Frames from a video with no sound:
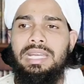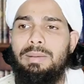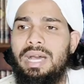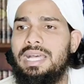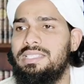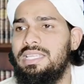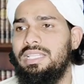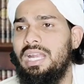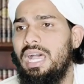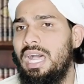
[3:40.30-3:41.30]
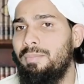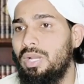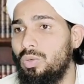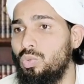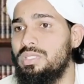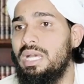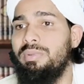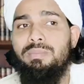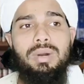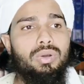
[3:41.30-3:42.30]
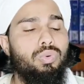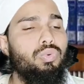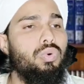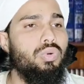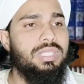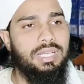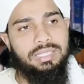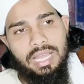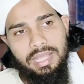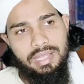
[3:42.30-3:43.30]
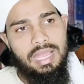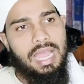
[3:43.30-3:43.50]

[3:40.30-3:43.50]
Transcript: नमाज की तरह आपका रोज़ा भी मकरू हो सकता है